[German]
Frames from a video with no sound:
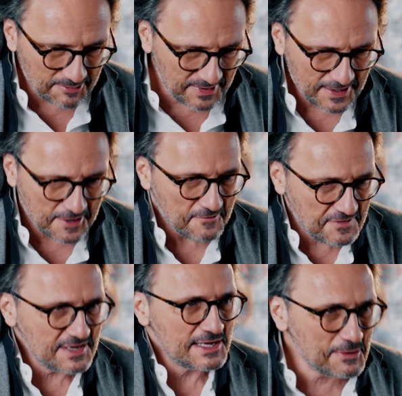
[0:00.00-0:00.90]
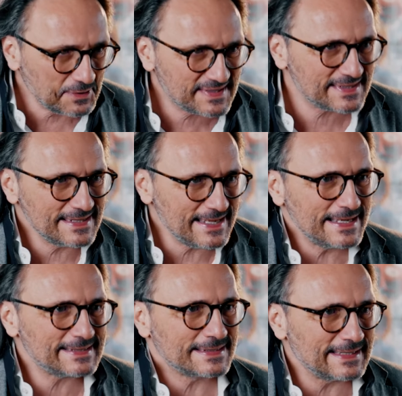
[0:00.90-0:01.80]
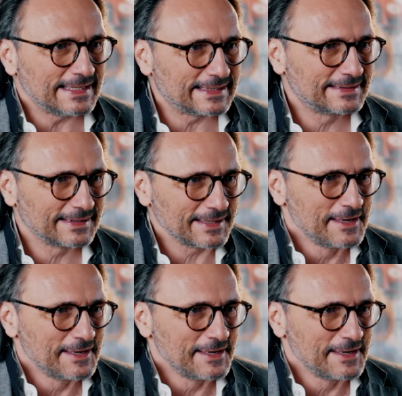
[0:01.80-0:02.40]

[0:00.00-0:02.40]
aber wir nutzen es nicht. Ja?